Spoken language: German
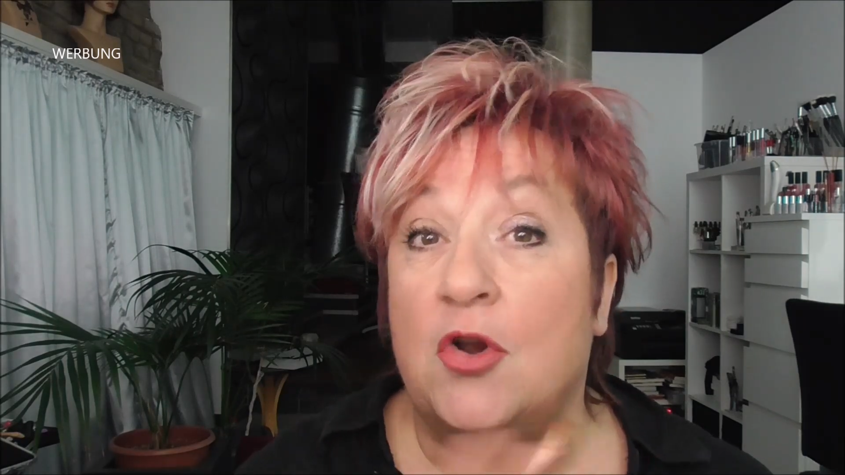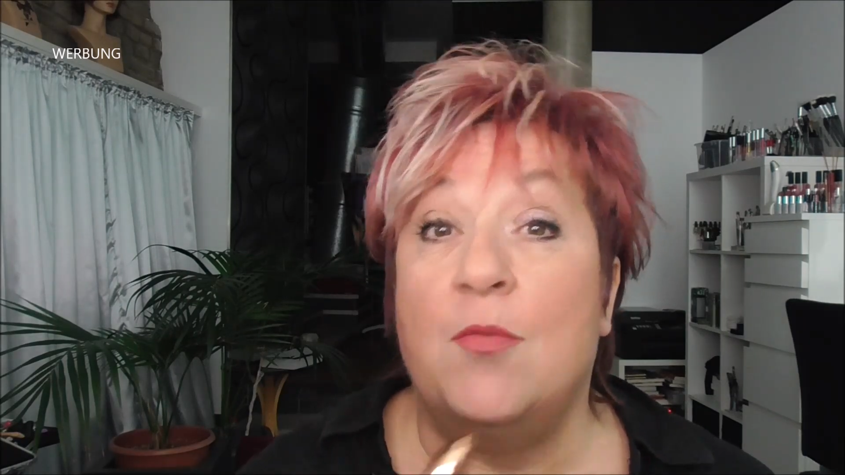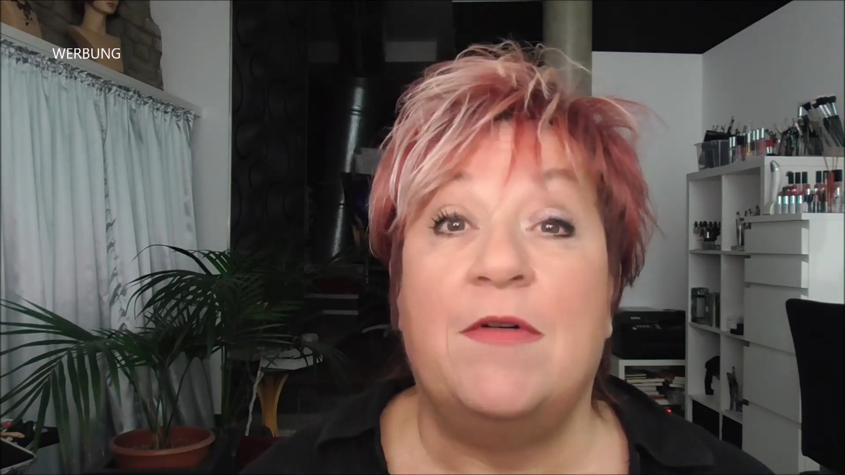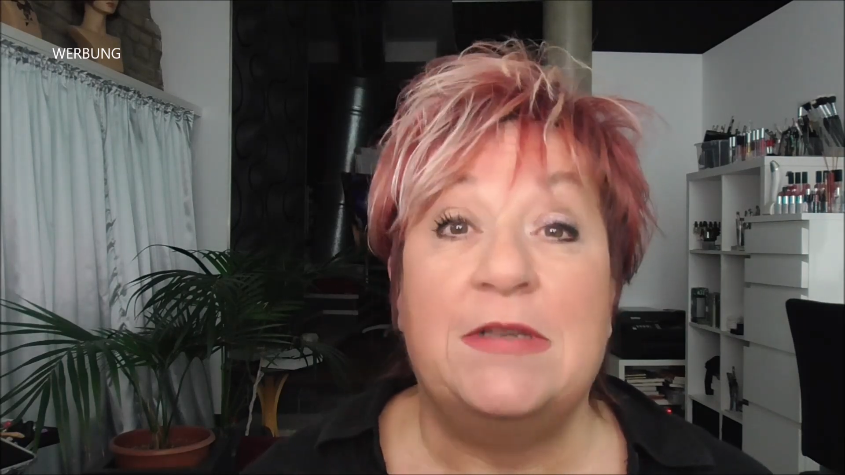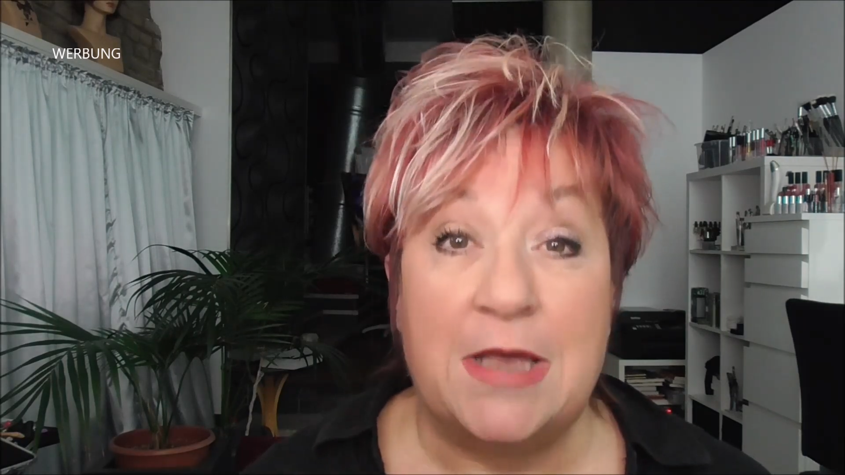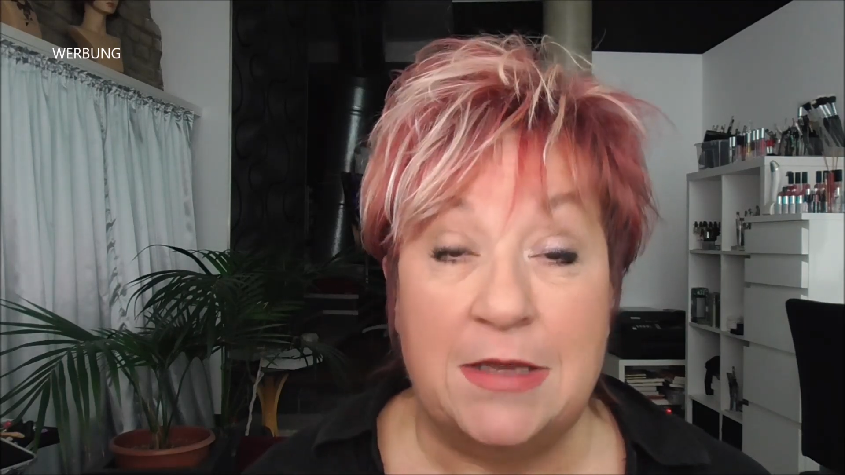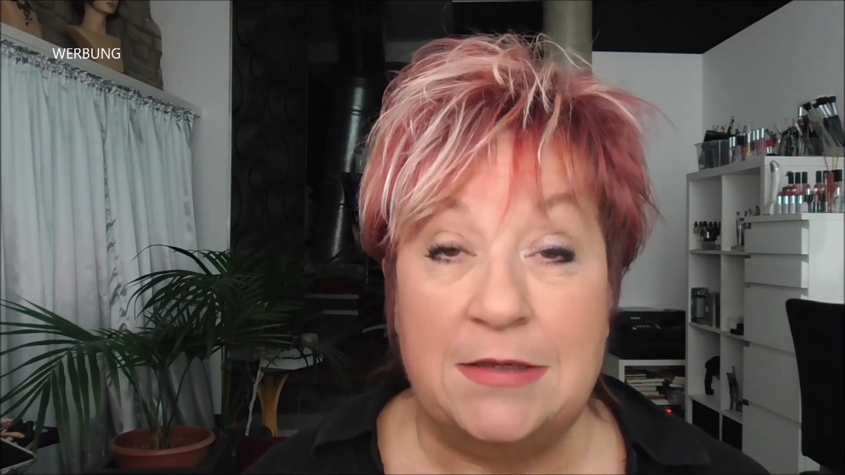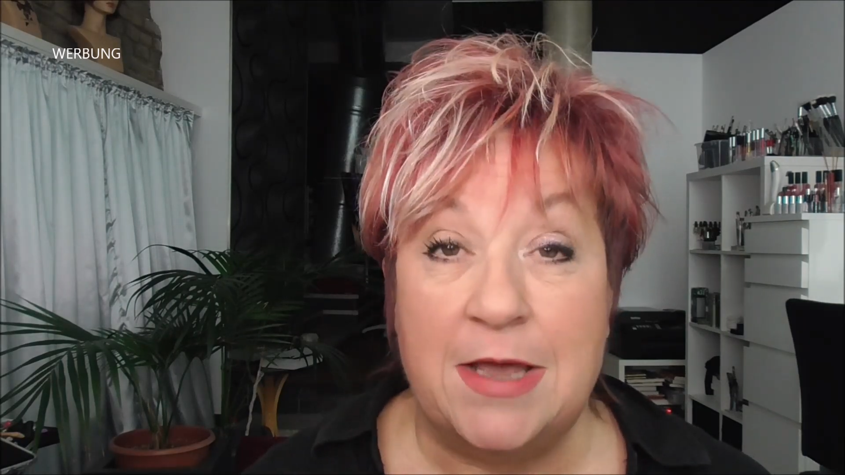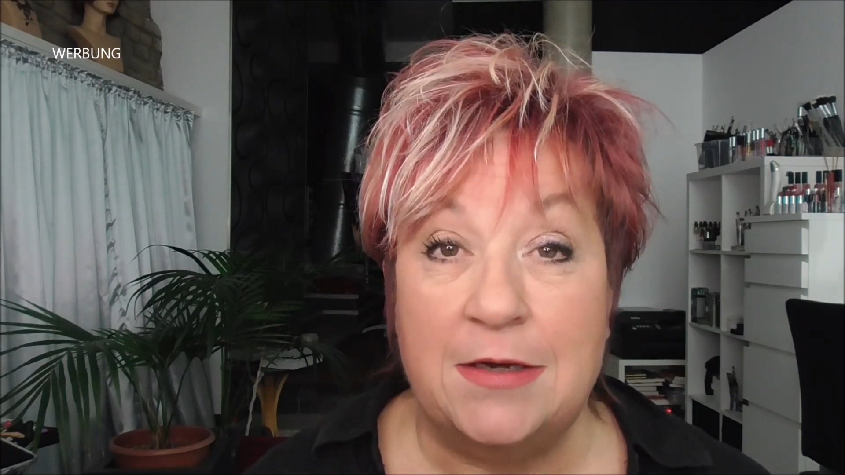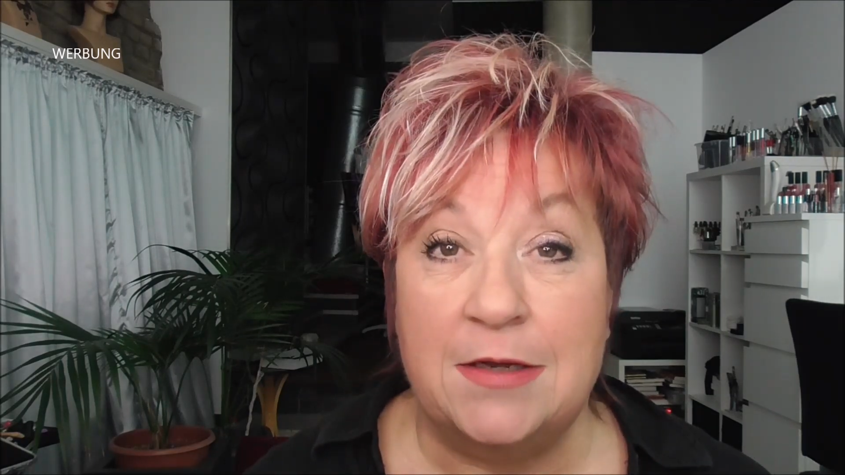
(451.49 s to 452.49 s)
nochmal was
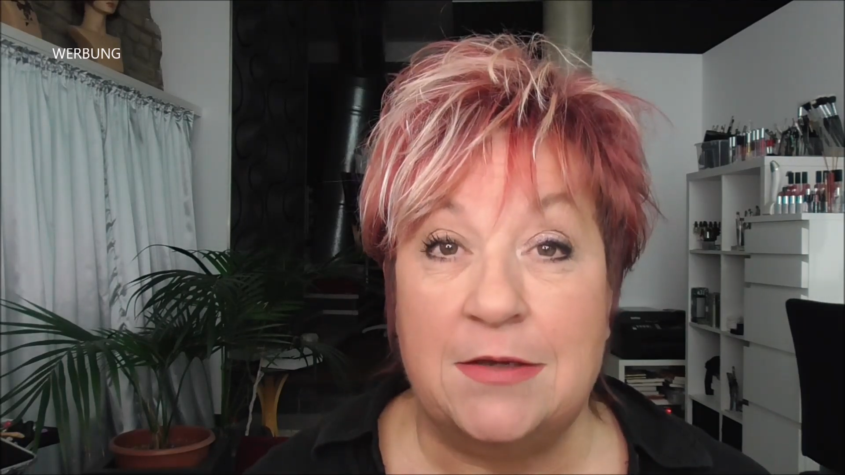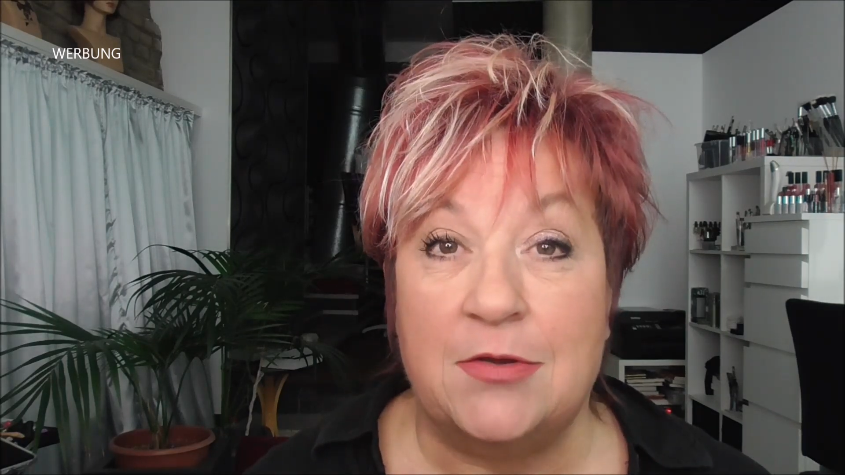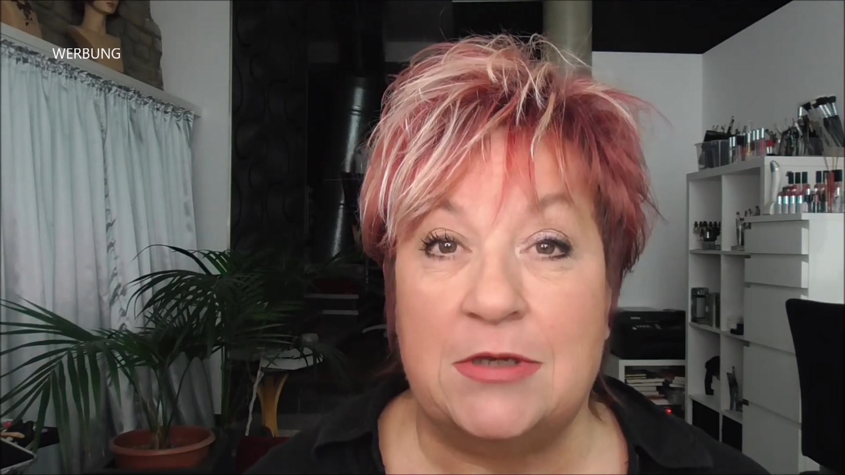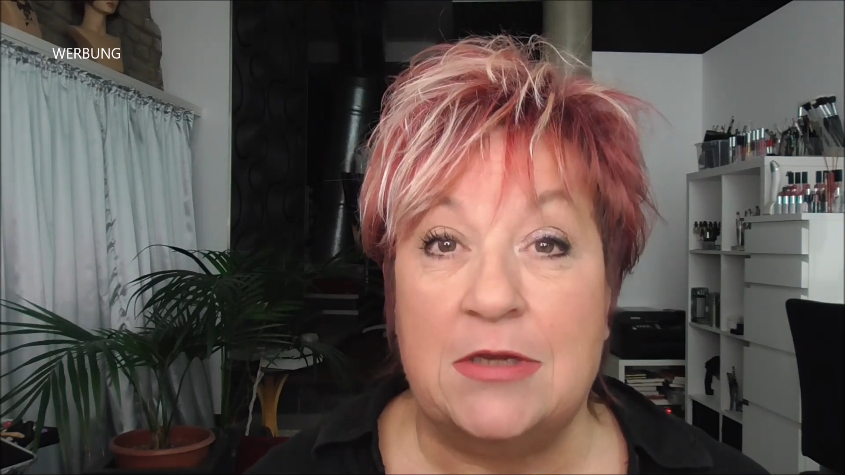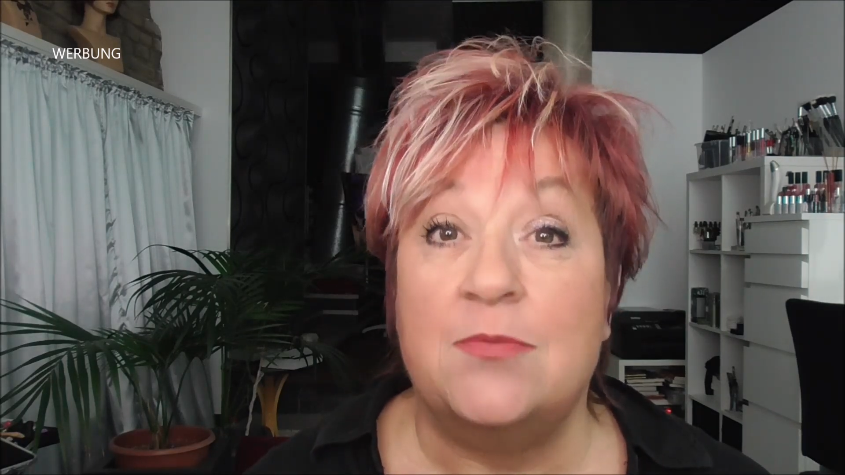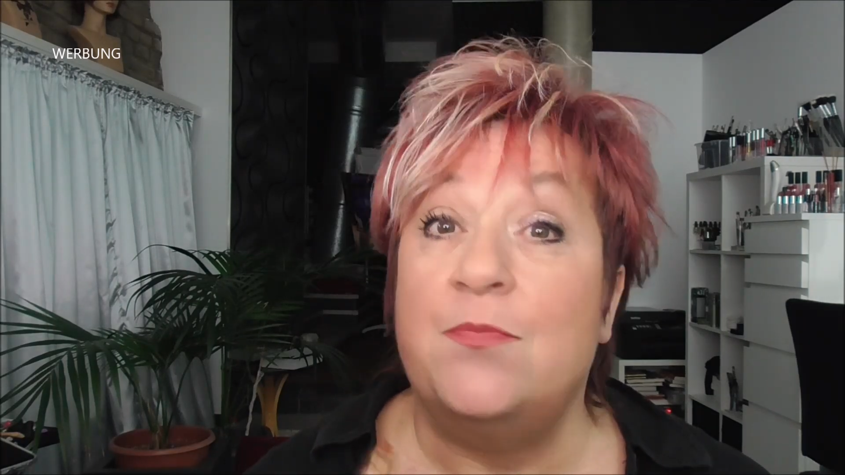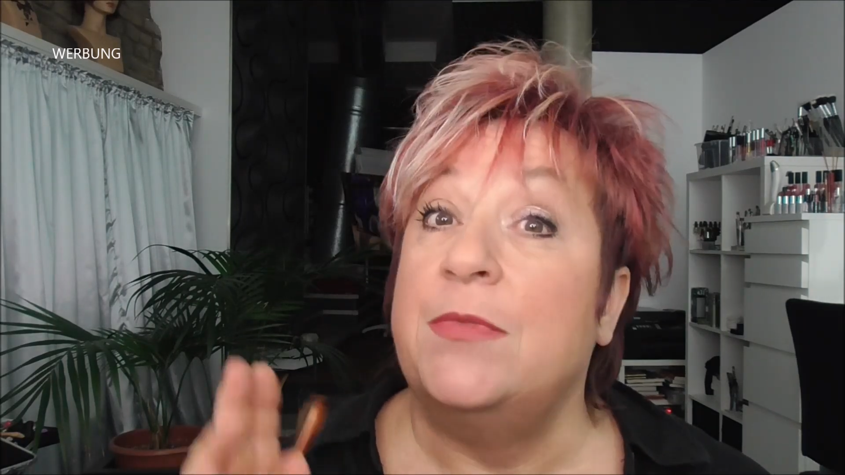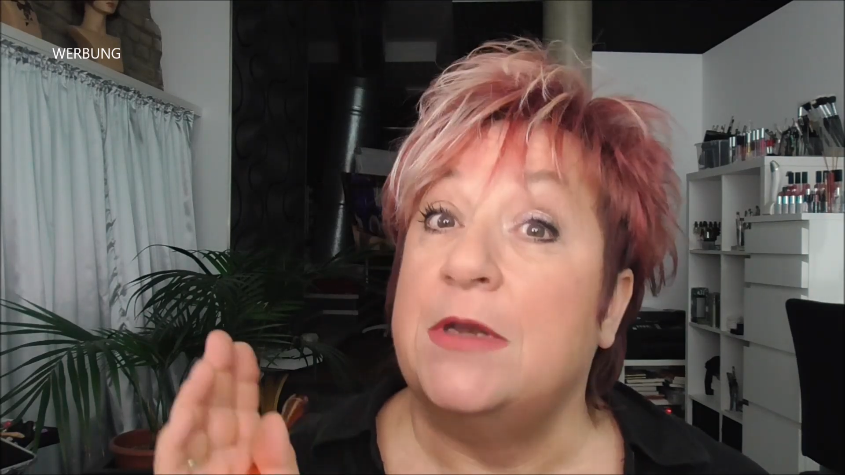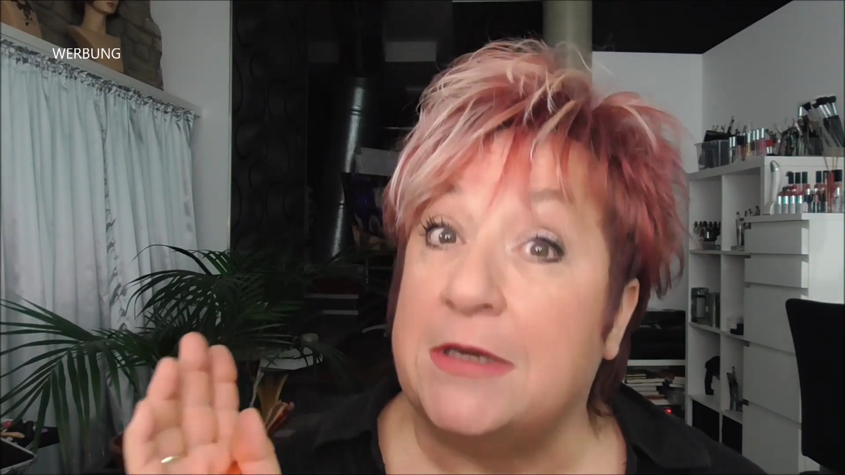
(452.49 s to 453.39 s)
ganz anderes aus diesem